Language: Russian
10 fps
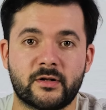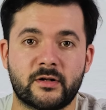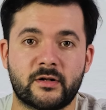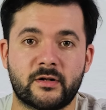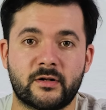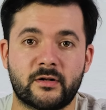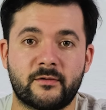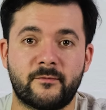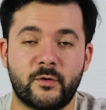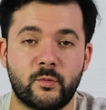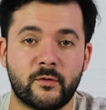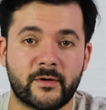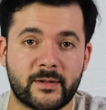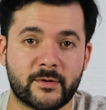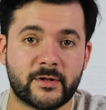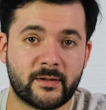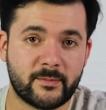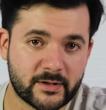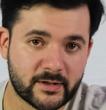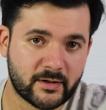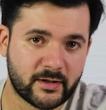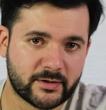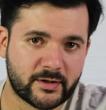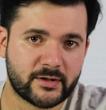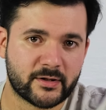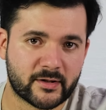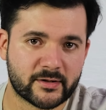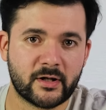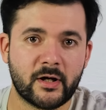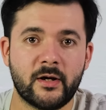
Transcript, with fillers: в любое время до обеда и третий раз